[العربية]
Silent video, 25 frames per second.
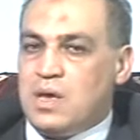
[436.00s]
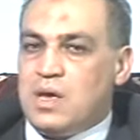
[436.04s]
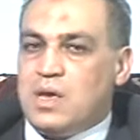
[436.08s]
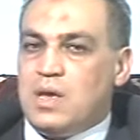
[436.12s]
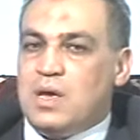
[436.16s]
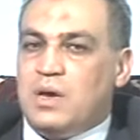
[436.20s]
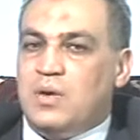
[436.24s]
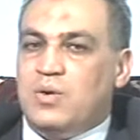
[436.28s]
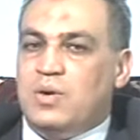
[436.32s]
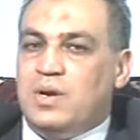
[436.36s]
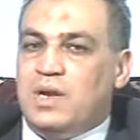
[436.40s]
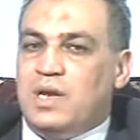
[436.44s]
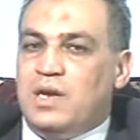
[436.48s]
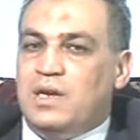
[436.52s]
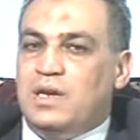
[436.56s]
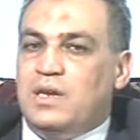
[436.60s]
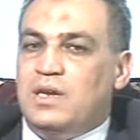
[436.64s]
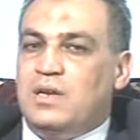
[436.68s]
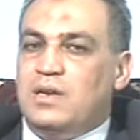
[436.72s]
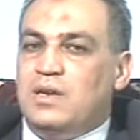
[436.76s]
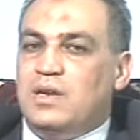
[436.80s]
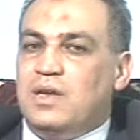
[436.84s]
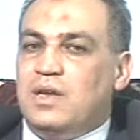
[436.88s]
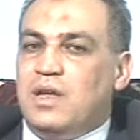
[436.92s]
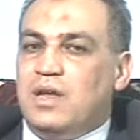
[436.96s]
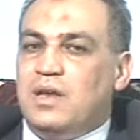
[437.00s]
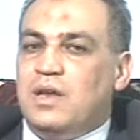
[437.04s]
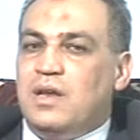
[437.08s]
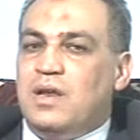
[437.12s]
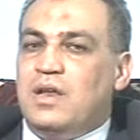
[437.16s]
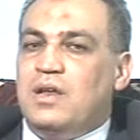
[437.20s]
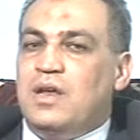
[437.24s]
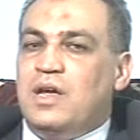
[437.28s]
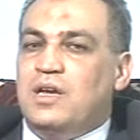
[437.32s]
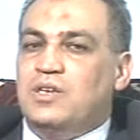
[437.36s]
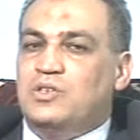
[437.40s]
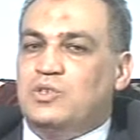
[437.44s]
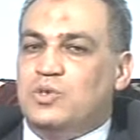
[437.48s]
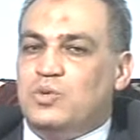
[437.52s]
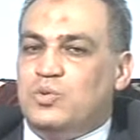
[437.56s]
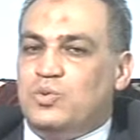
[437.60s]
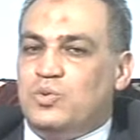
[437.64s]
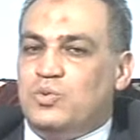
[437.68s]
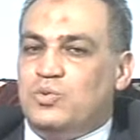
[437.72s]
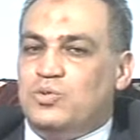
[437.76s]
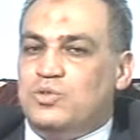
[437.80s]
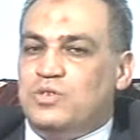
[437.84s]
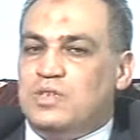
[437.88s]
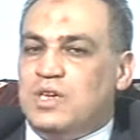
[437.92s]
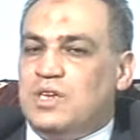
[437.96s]
ولكن يعني اللي انا عايز
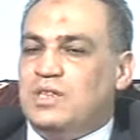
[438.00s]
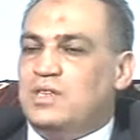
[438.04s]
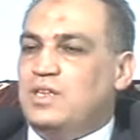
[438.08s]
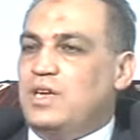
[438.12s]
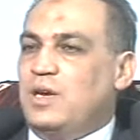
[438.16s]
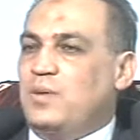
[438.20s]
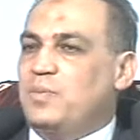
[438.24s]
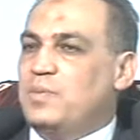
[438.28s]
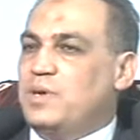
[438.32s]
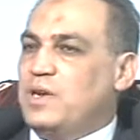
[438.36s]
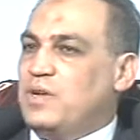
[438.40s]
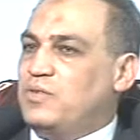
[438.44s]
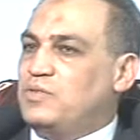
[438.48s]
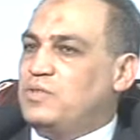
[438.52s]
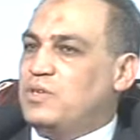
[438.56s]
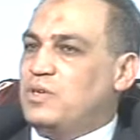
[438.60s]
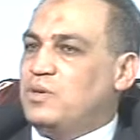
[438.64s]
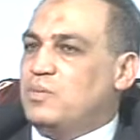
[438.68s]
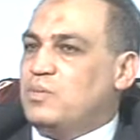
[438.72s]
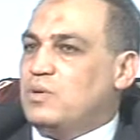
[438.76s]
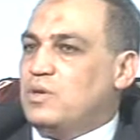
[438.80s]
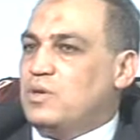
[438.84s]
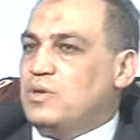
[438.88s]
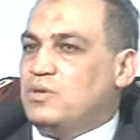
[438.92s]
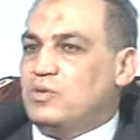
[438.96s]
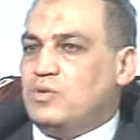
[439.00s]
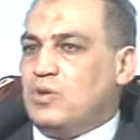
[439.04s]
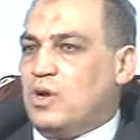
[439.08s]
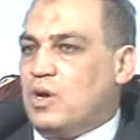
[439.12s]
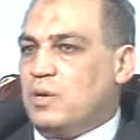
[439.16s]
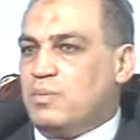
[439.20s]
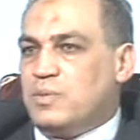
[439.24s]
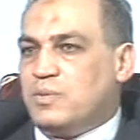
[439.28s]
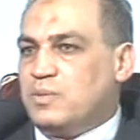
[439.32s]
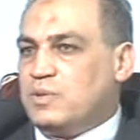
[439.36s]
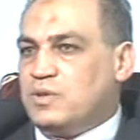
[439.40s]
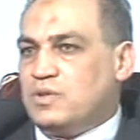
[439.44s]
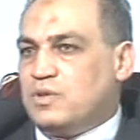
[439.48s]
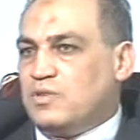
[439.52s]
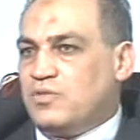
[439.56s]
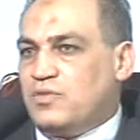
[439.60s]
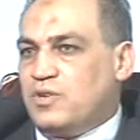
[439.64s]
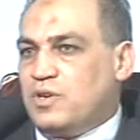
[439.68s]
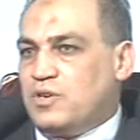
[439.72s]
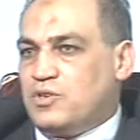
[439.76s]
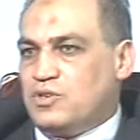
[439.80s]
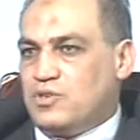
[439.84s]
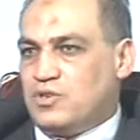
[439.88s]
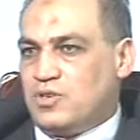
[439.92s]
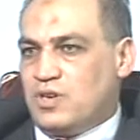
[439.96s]
اقوله ازاي تحمي نفسك من ان الدعامه ما
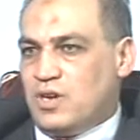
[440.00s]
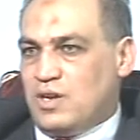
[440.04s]
تتقفلش